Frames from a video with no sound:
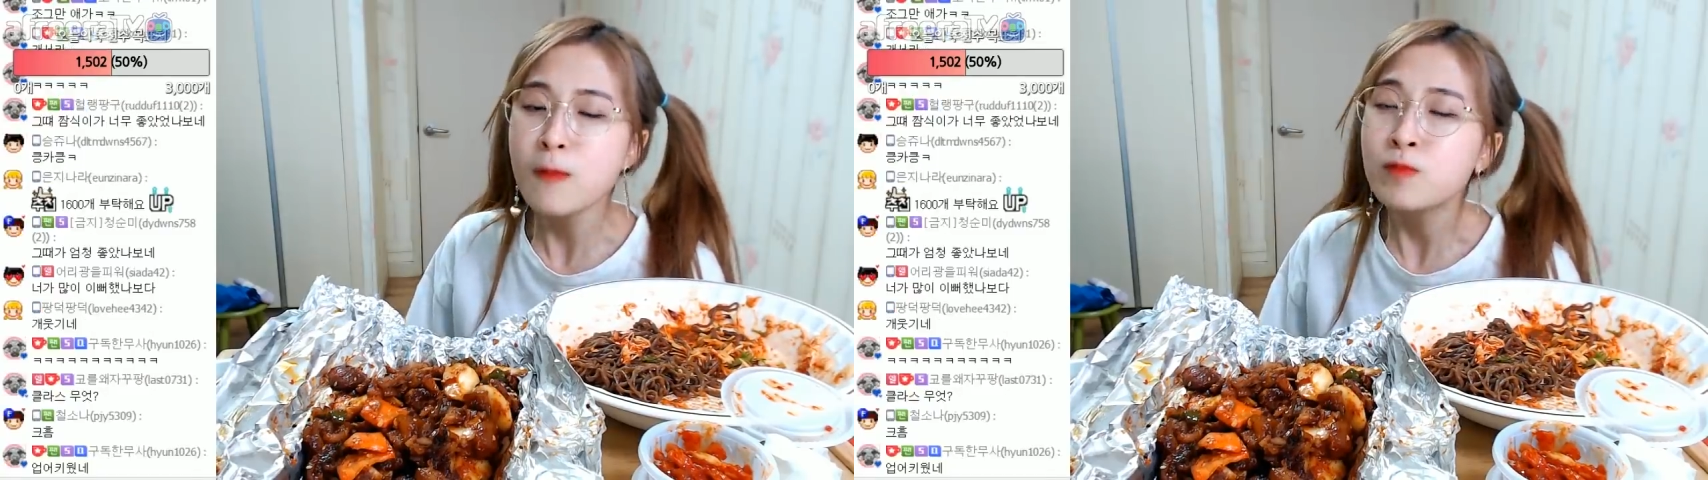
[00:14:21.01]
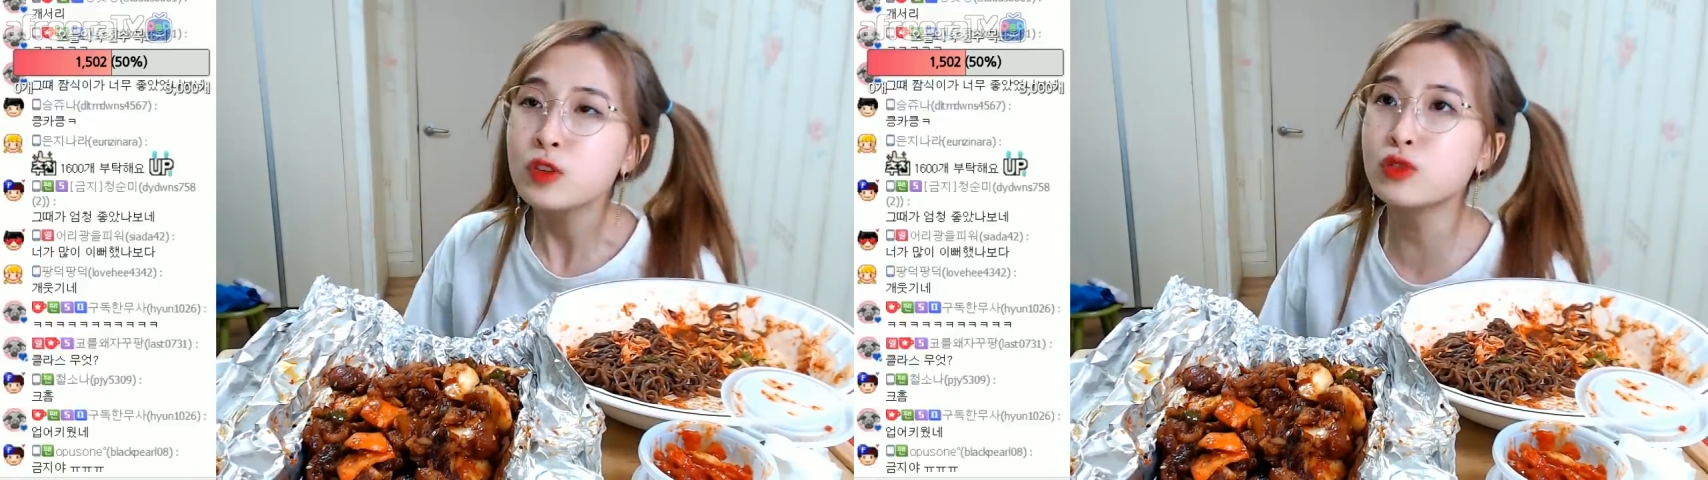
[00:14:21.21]

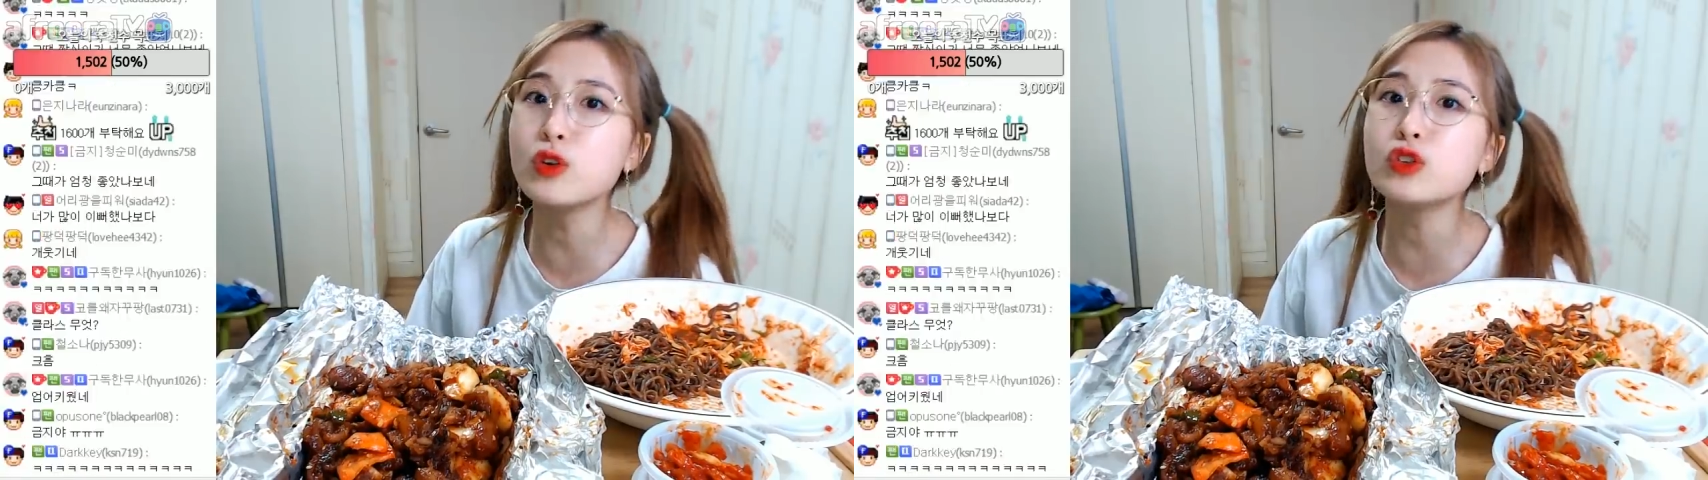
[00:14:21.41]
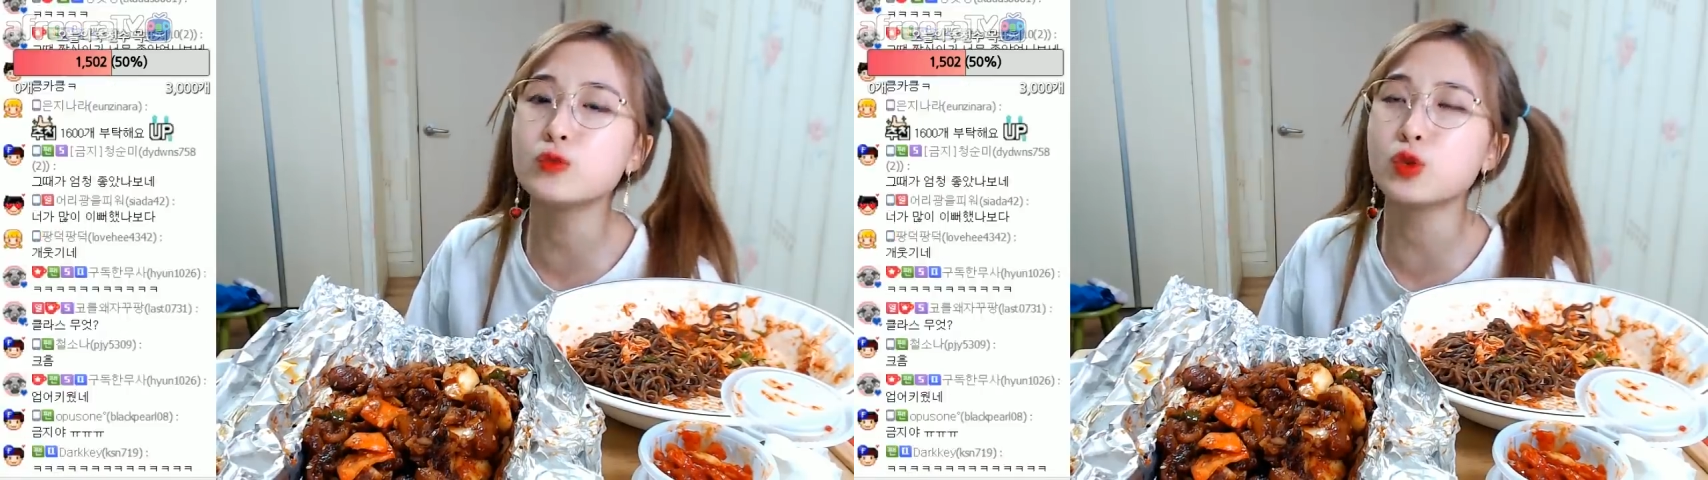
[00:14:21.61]
그런
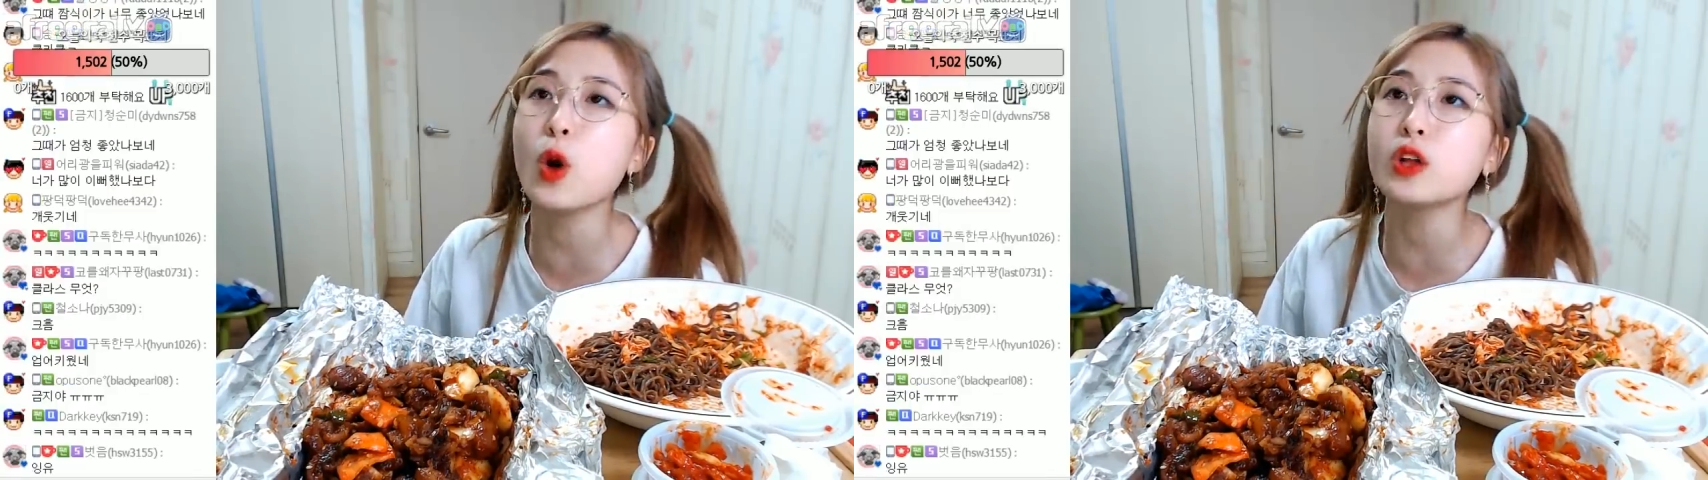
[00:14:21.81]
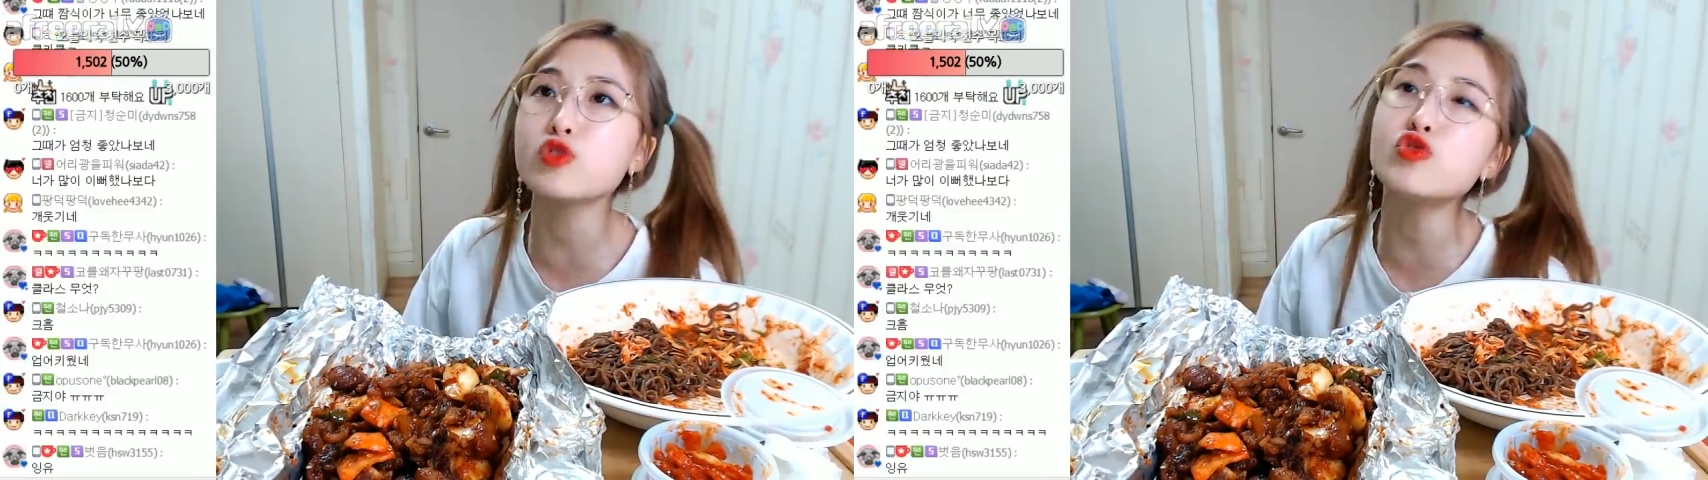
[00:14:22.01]
꿈
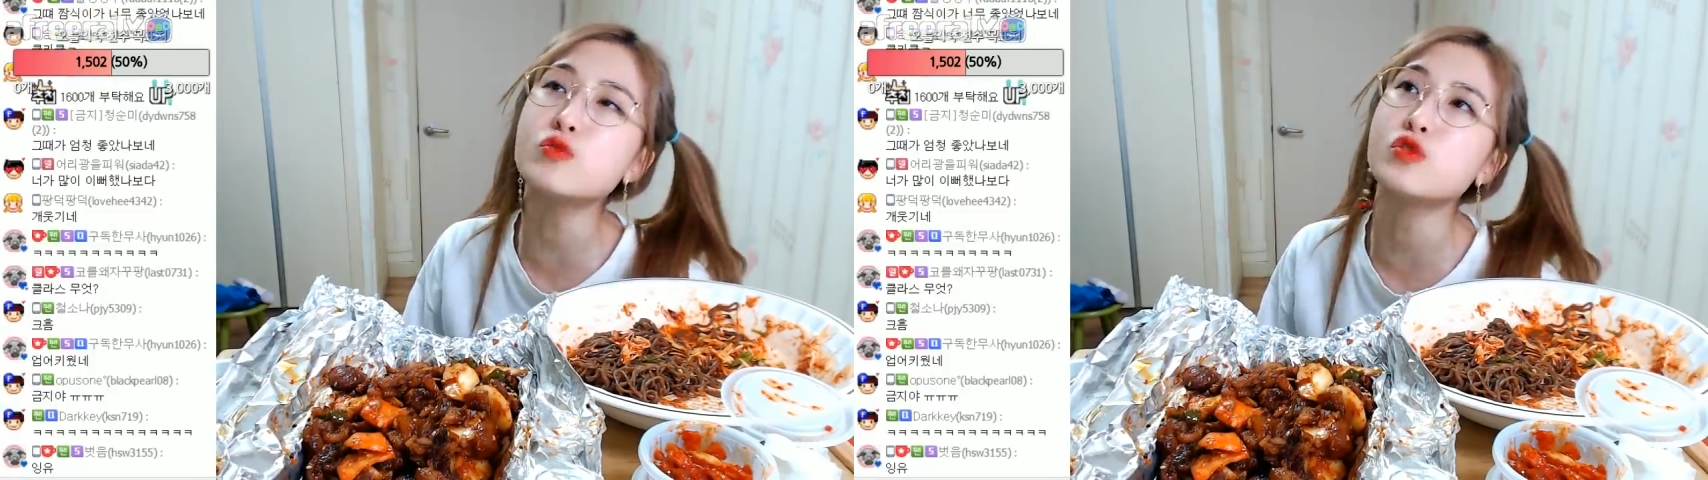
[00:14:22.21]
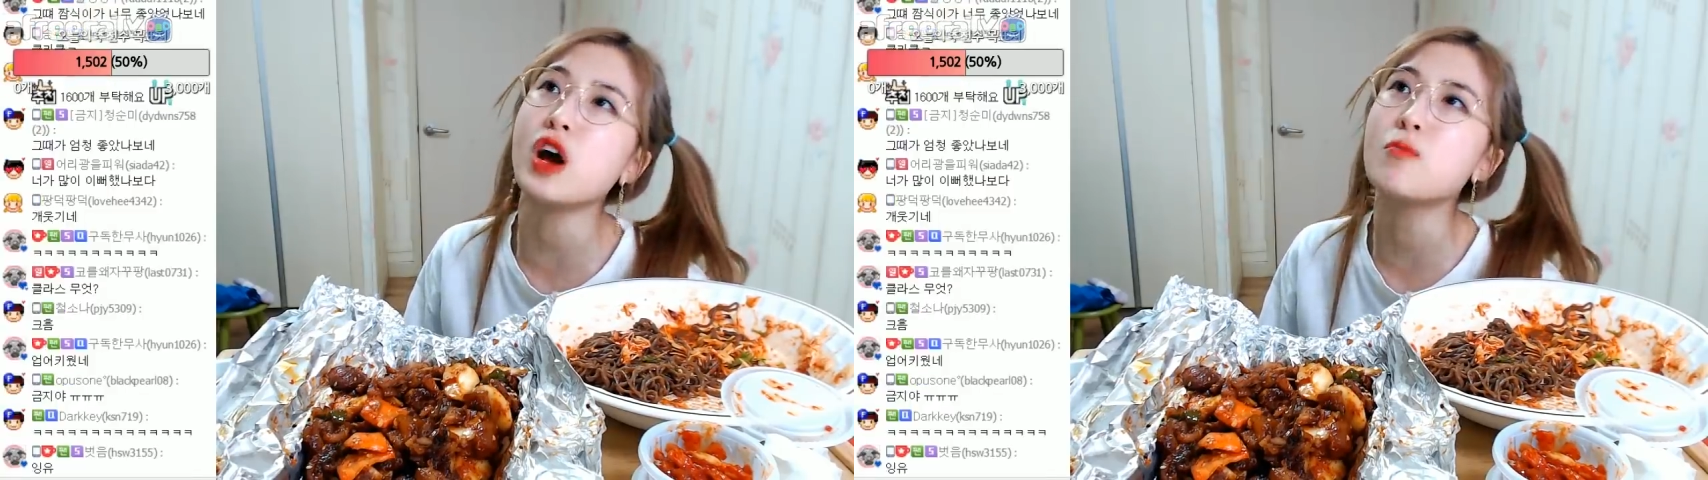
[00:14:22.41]
똑같은 꿈을 한